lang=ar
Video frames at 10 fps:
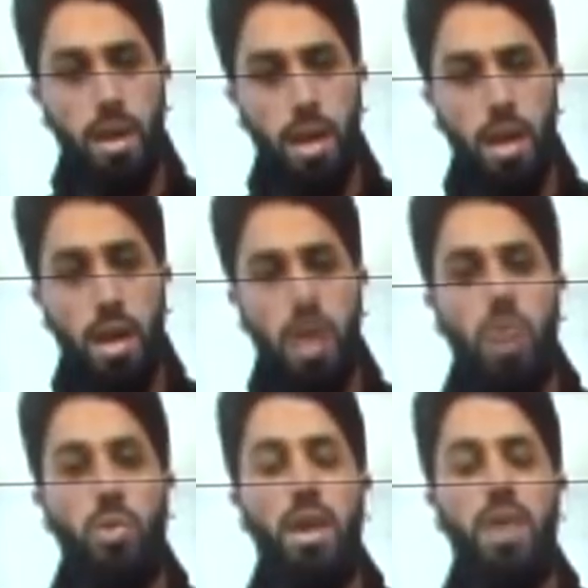ولم
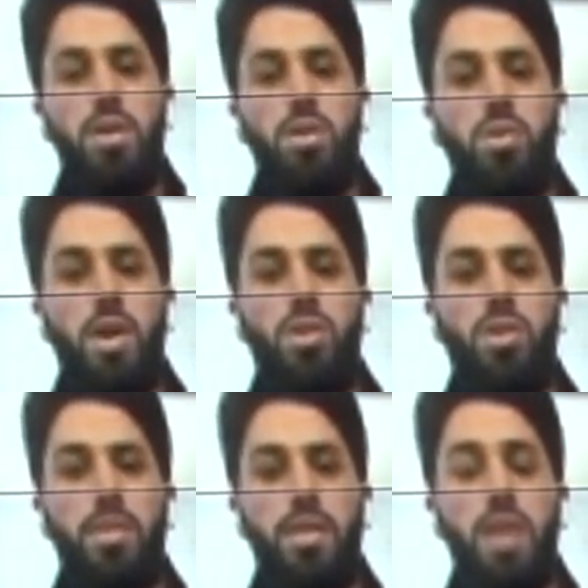يصلوا إلى كل
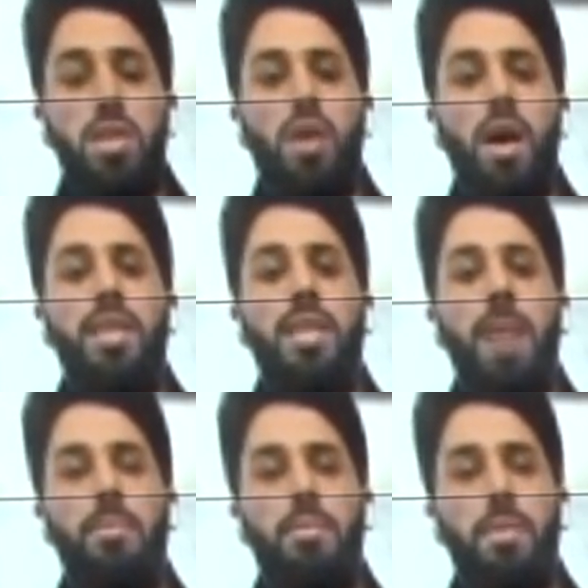المدارس والدعم
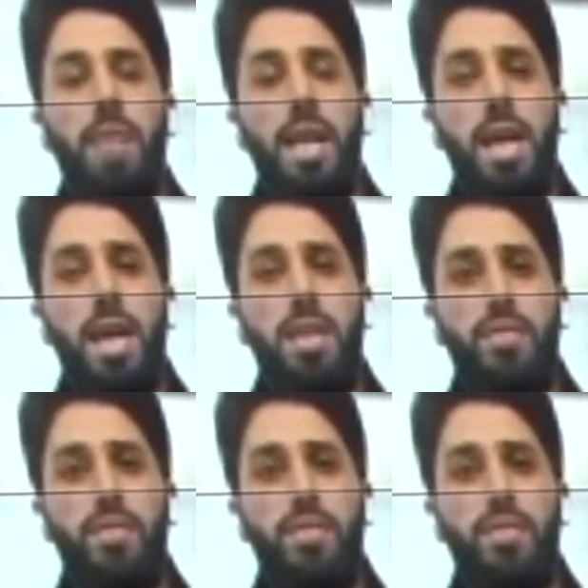للأسف
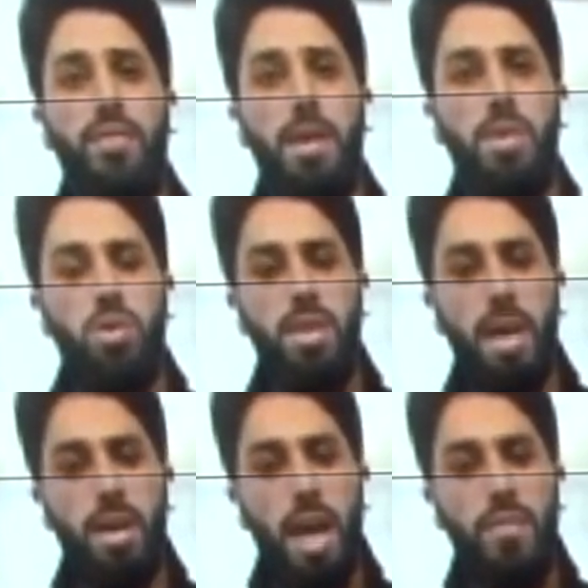لم يكن دعم
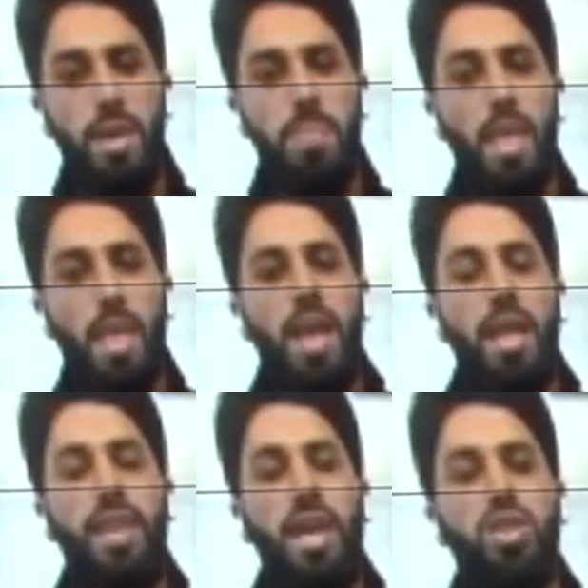كافي
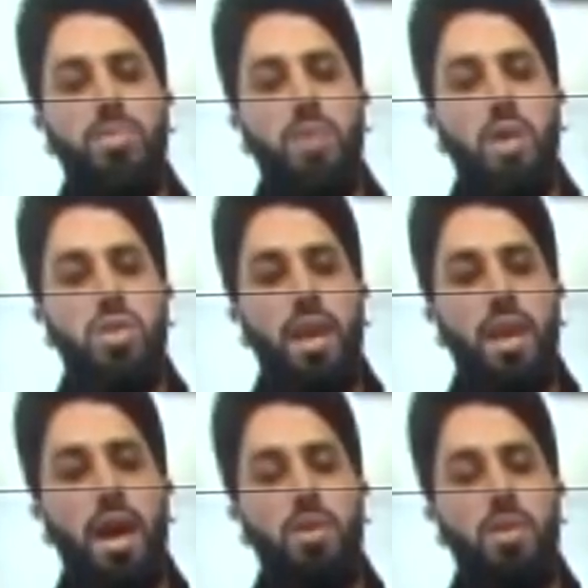للتقدم نحو
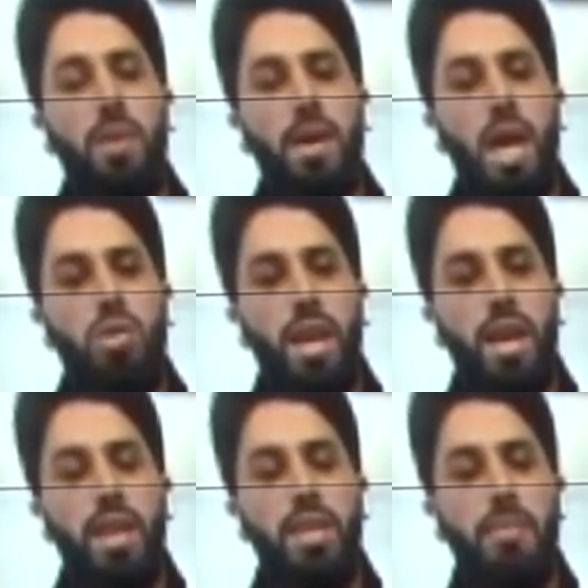صنعاء ربما كان هنالك
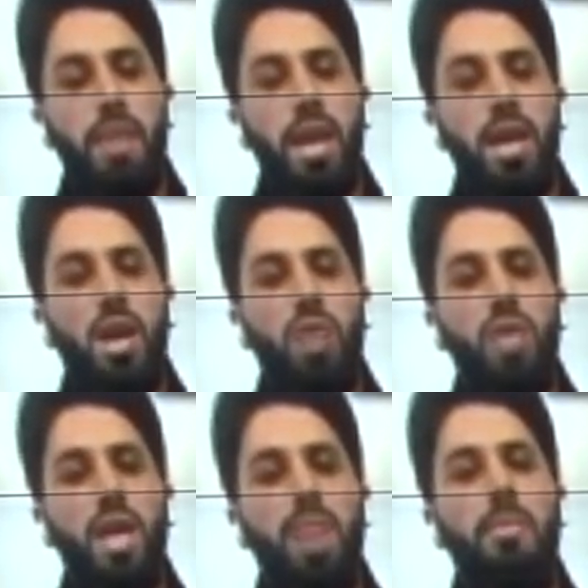دعم لكنه
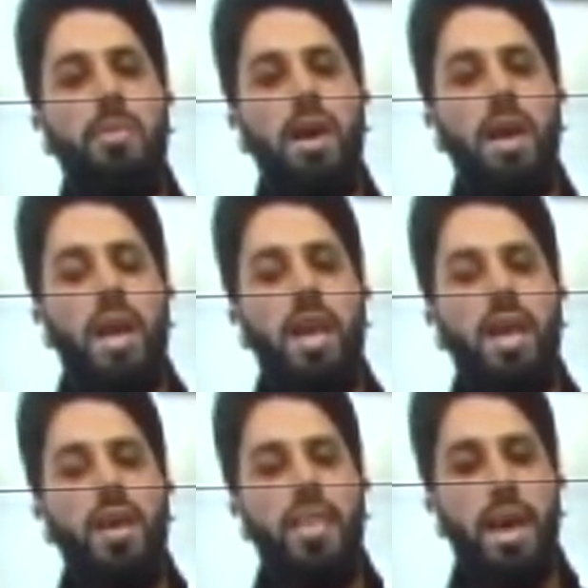دعم
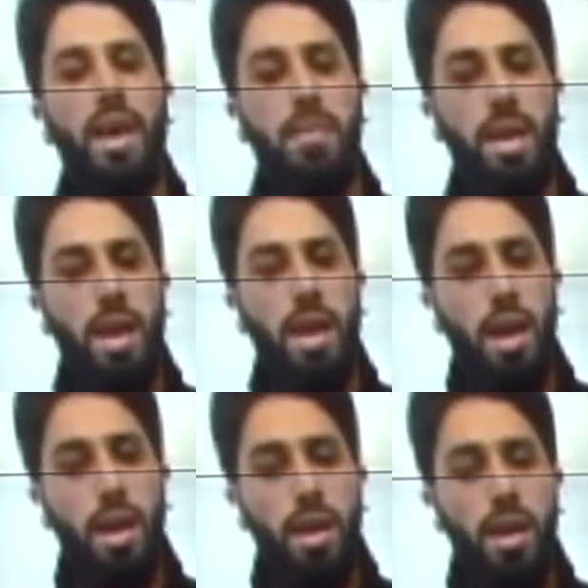للحفاظ على
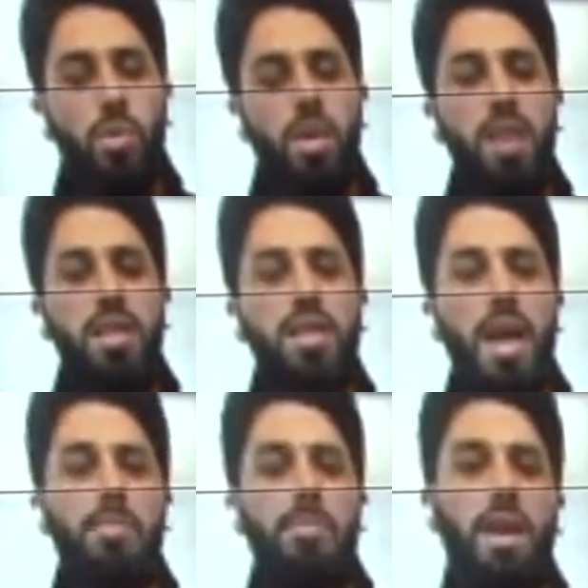البقاء وليس
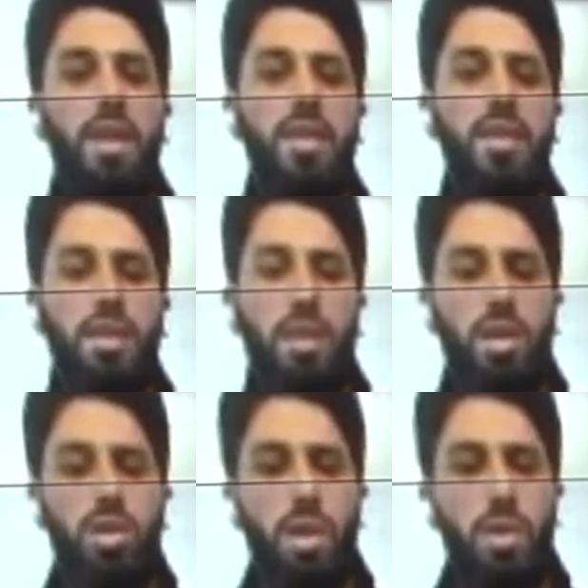دعم من اجل
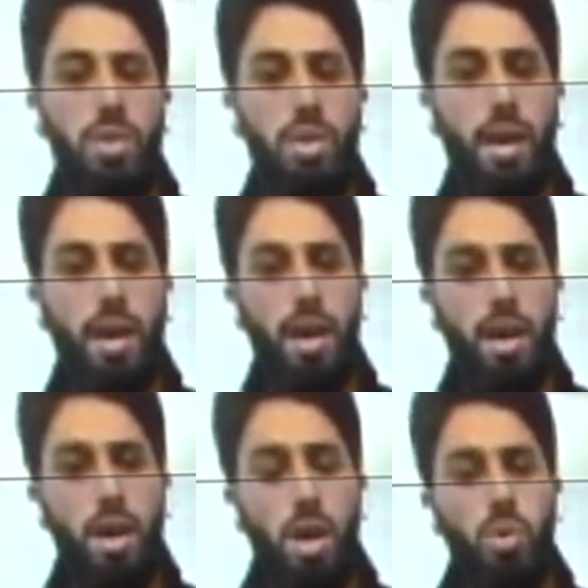التقدم نحو صنعاء
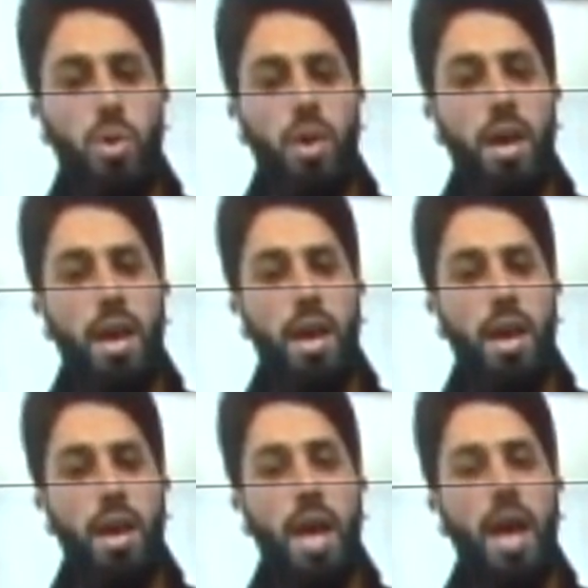
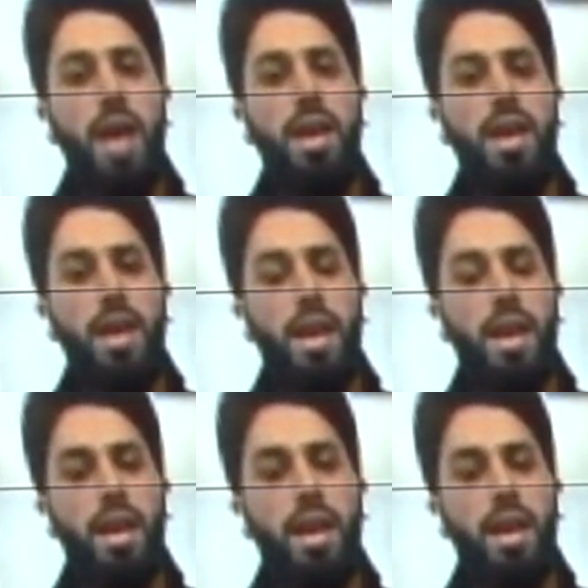والان ال ال
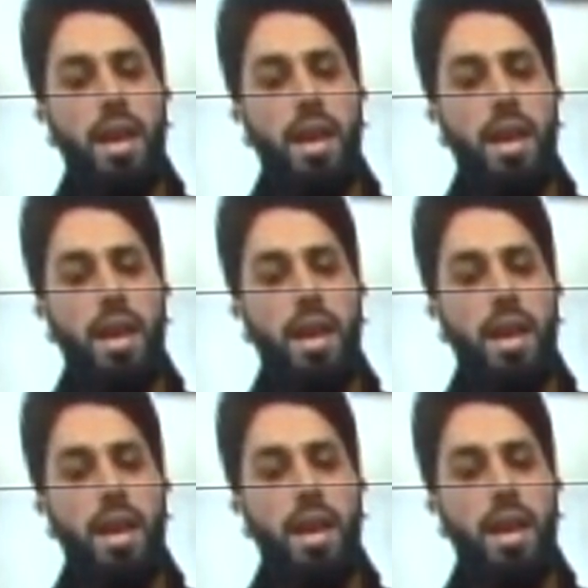ال ونحن
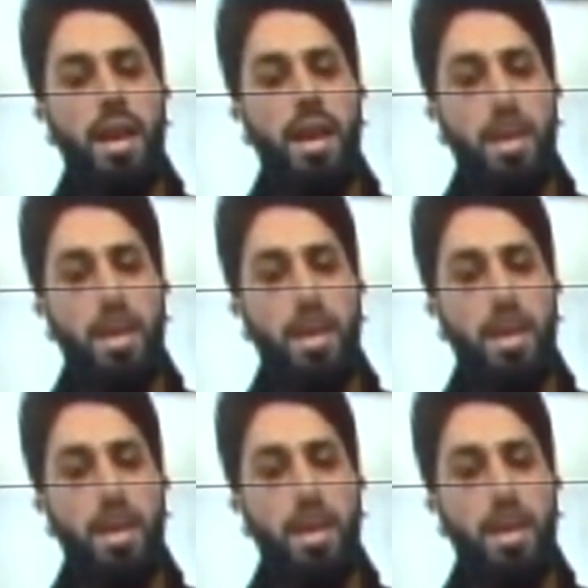نواجه حلول